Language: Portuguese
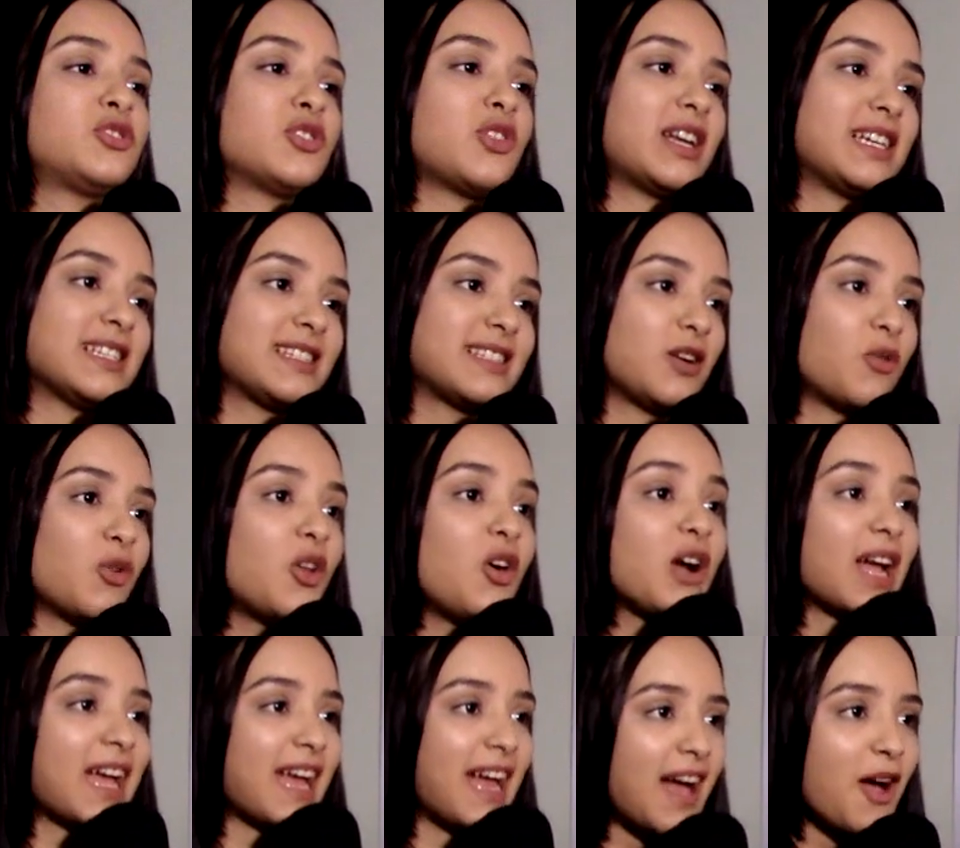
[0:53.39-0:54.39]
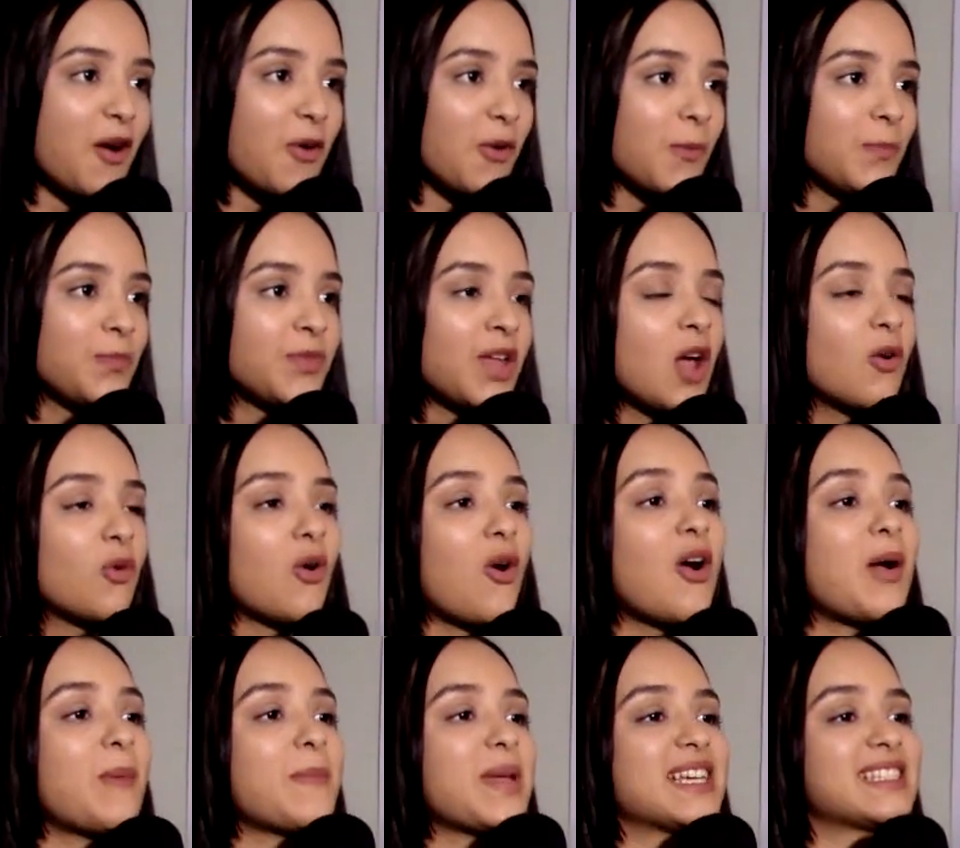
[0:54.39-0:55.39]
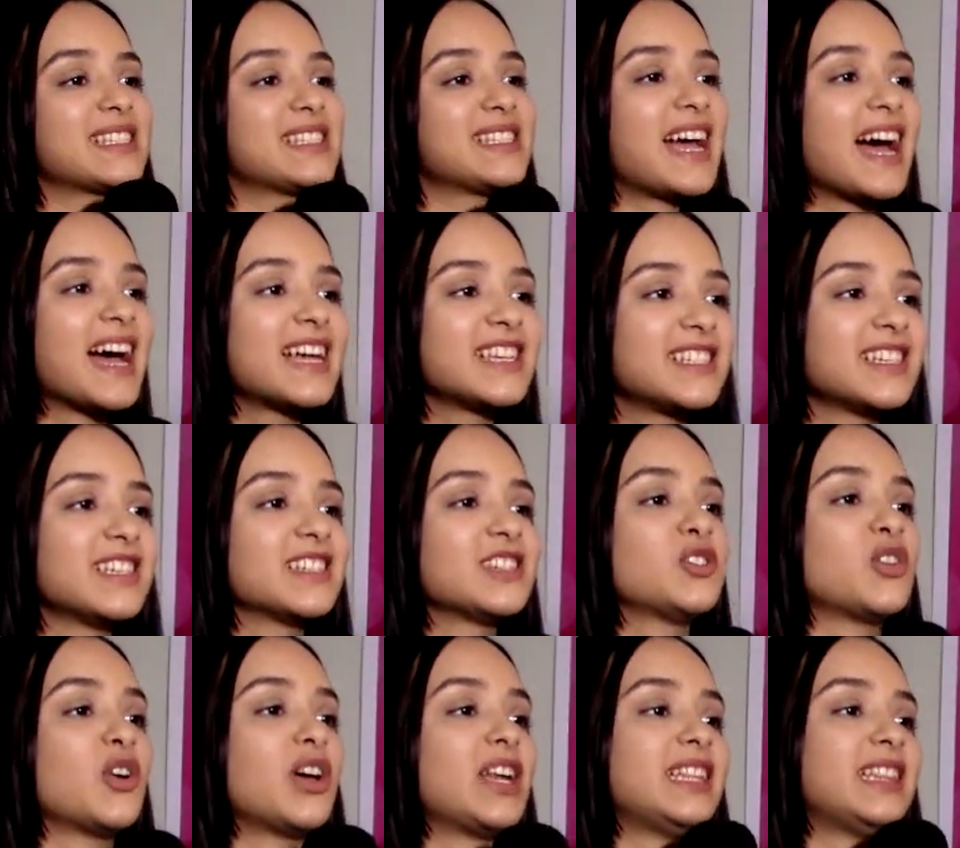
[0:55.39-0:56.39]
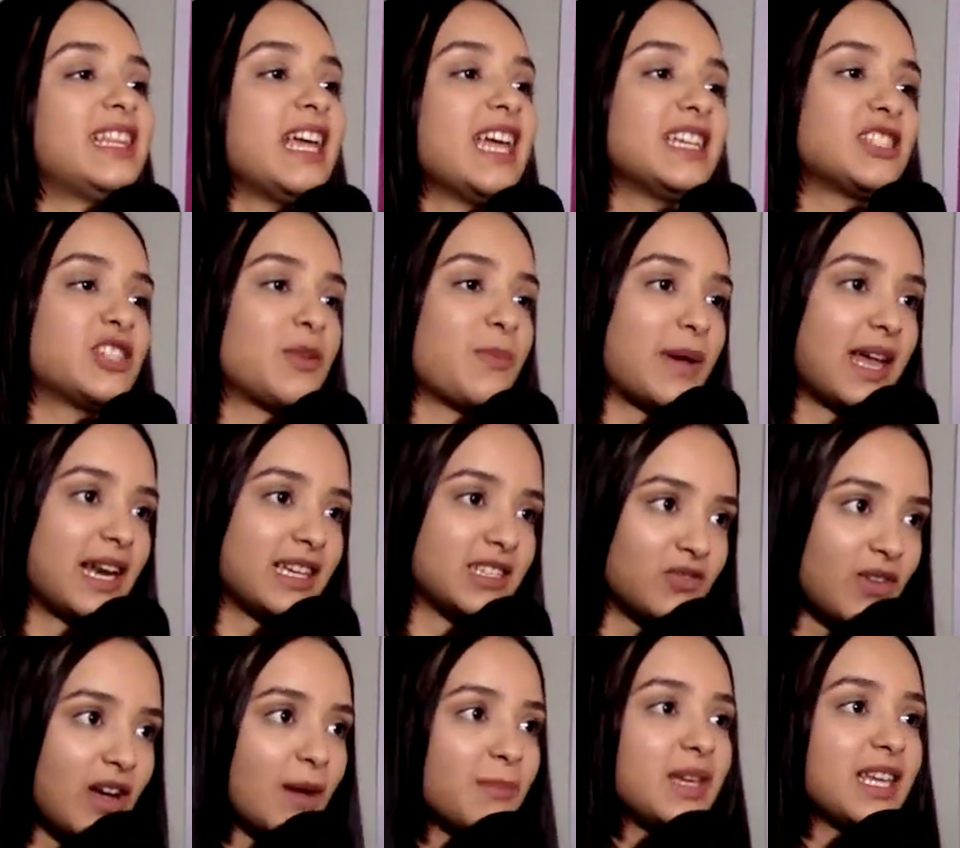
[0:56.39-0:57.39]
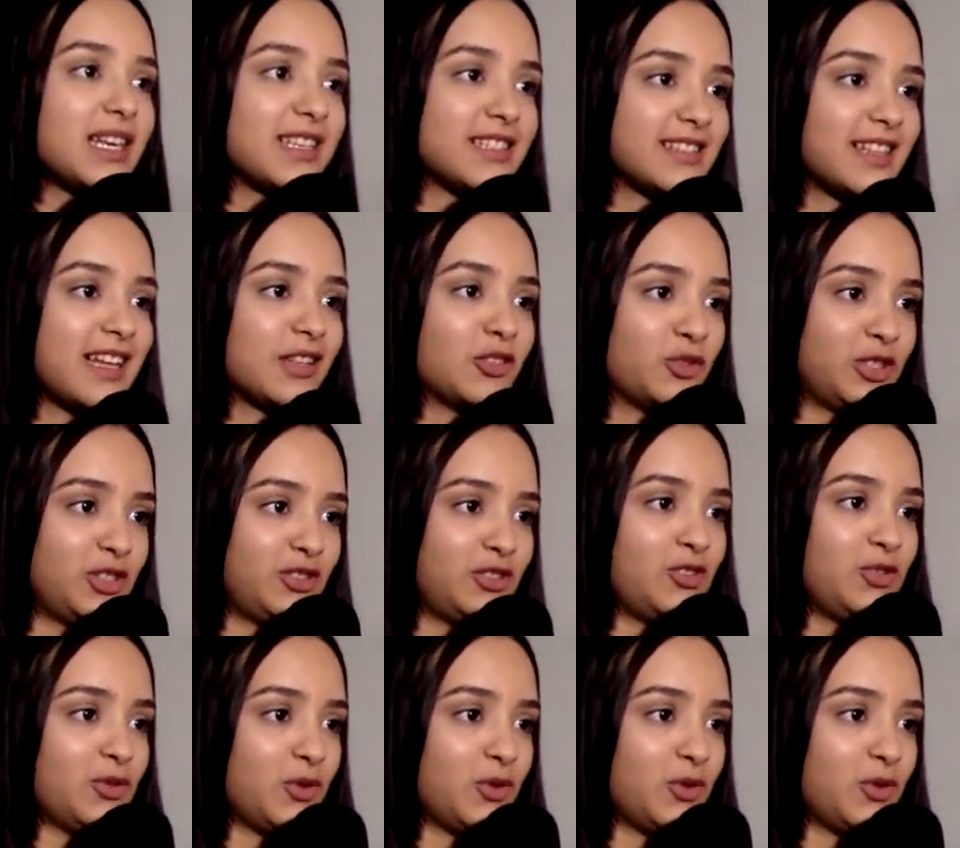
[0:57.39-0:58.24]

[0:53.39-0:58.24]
Oração Local, qual a mensagem a senhora deixa para as famílias na noite de